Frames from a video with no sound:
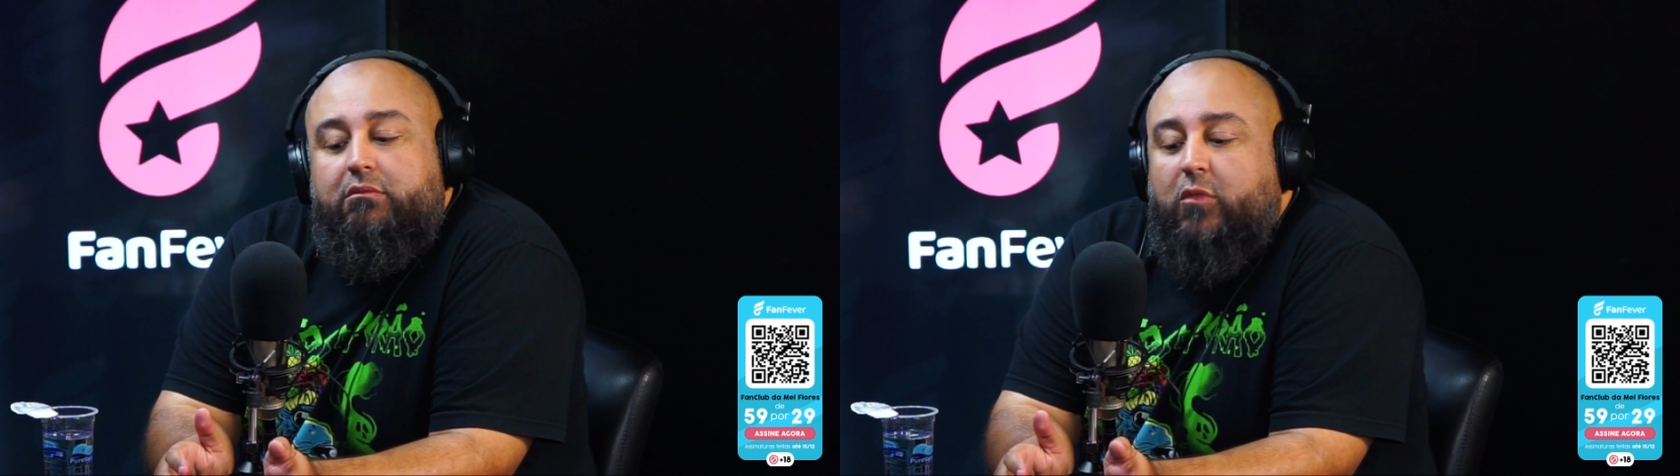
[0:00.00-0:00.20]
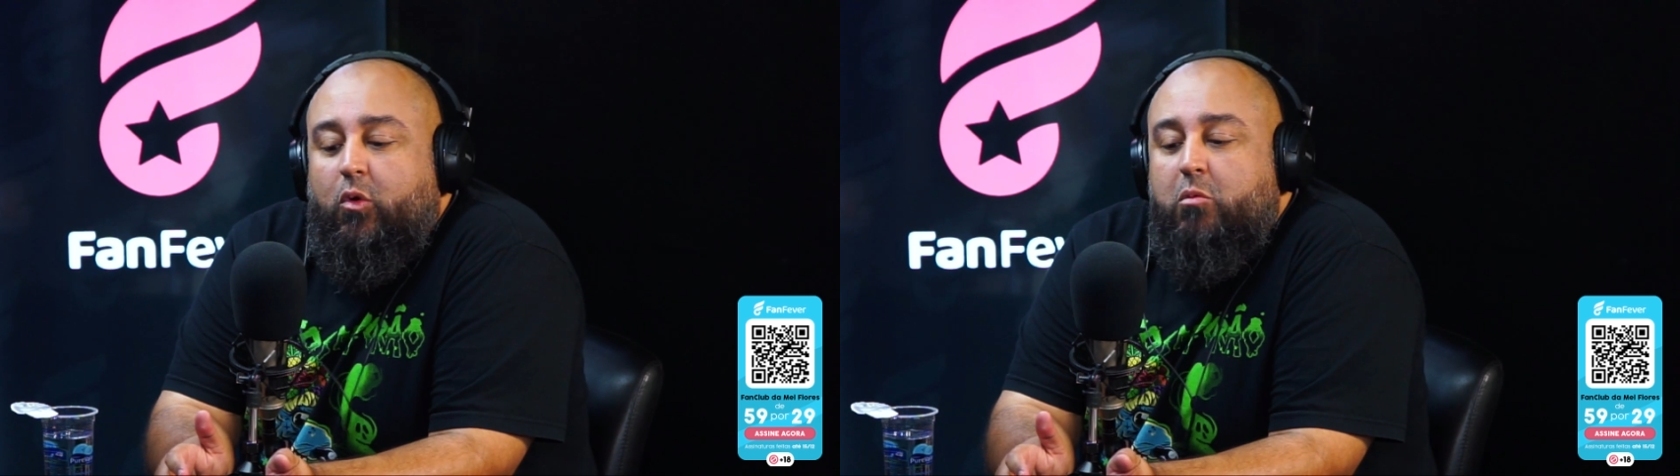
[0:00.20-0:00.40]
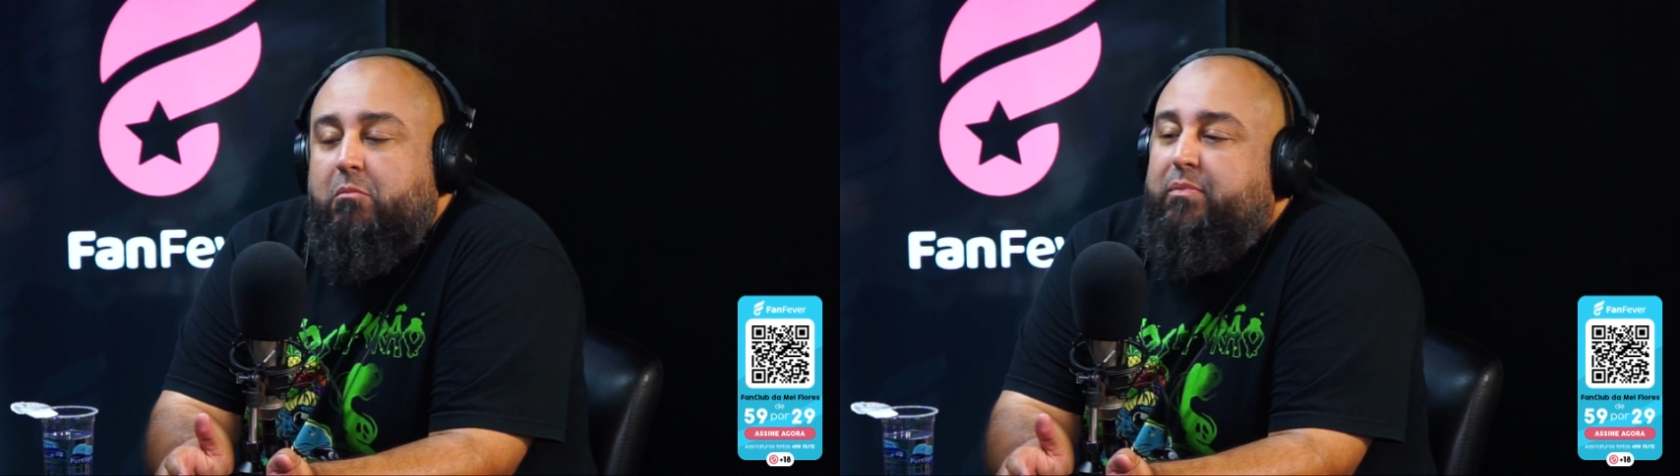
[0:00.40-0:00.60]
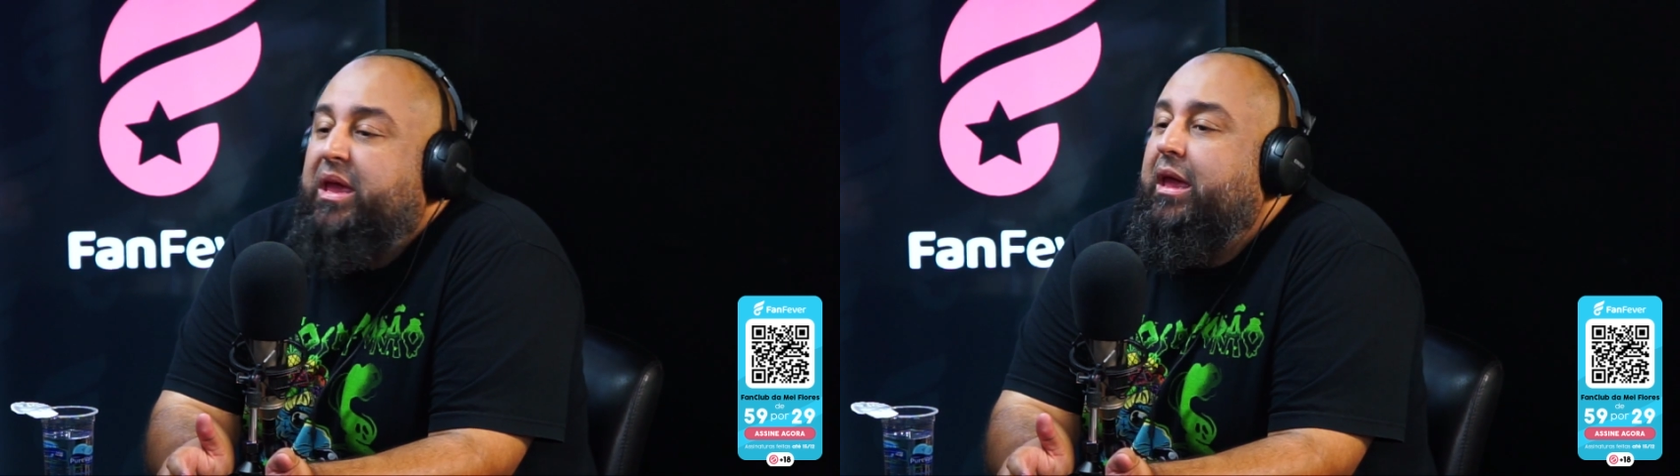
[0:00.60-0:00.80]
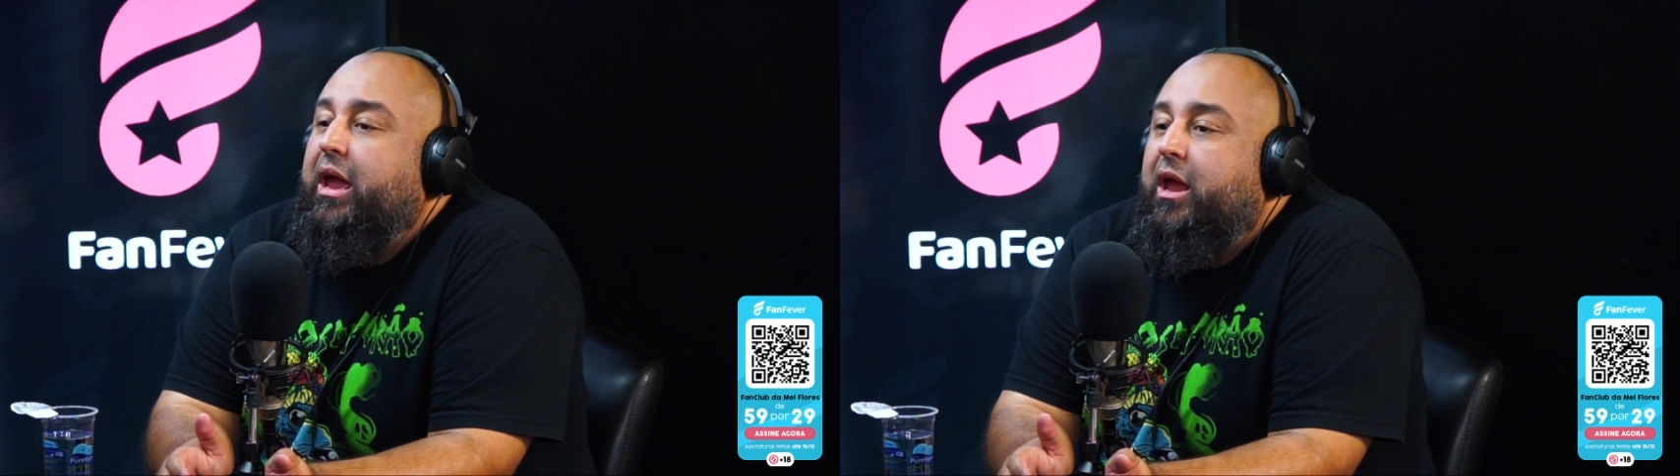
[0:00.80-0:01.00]
Um
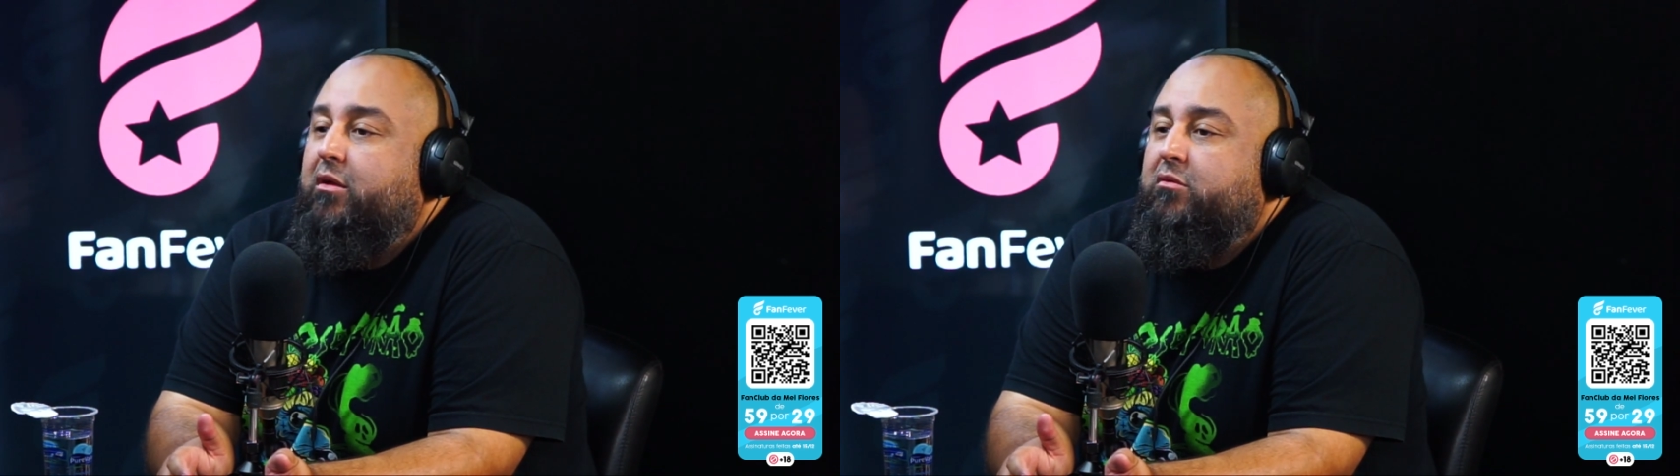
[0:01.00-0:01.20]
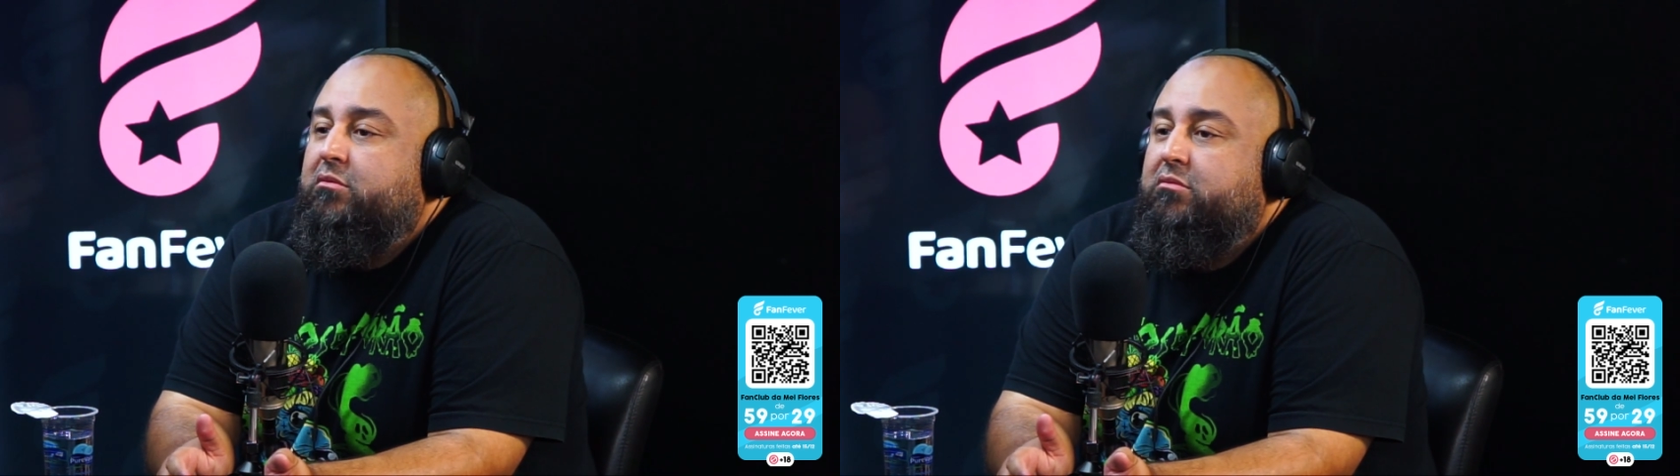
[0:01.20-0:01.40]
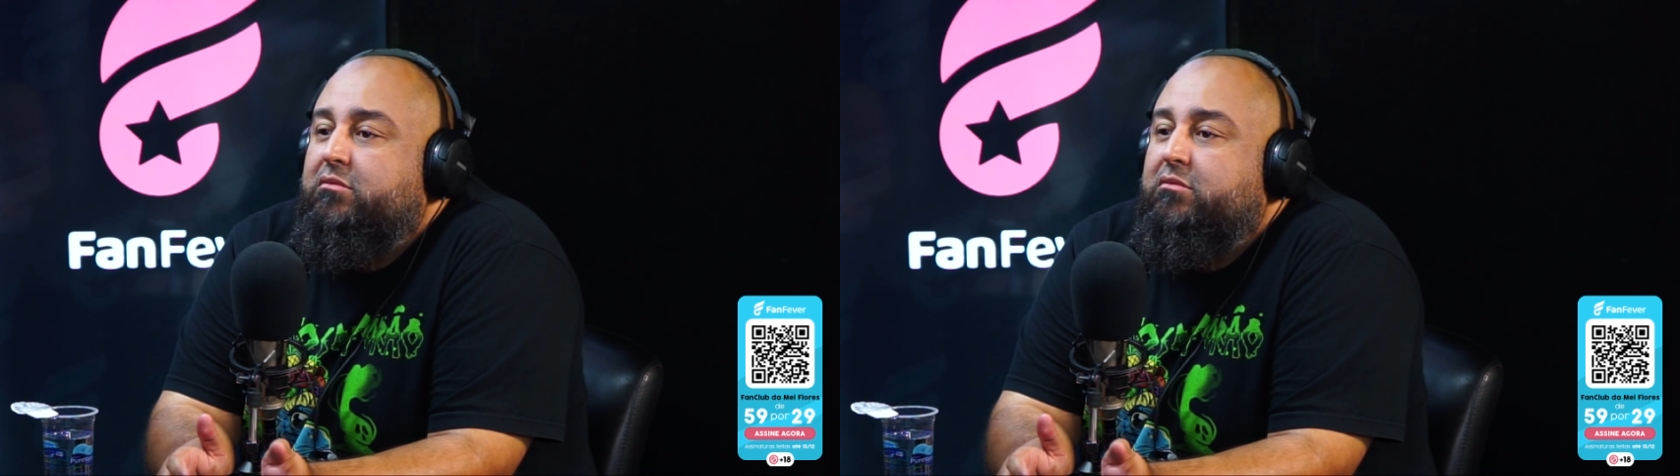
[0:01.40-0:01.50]
pequeno,